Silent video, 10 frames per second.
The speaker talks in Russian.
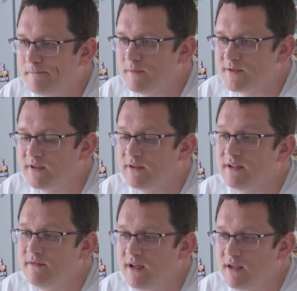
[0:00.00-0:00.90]

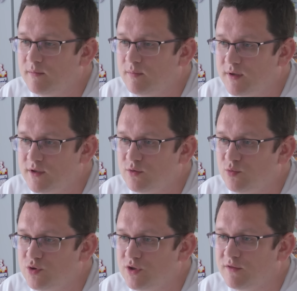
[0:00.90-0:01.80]
столкновение
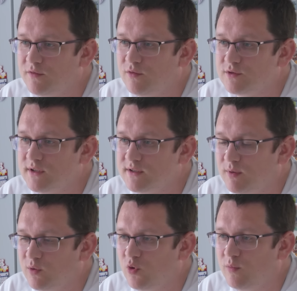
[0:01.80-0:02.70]
протестующих возле
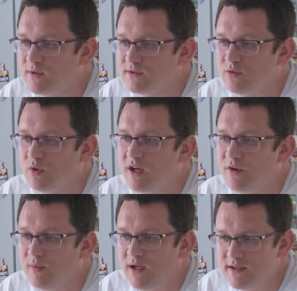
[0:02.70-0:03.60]
исполкома с
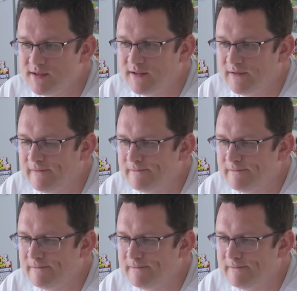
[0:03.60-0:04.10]
сотрудниками милиции.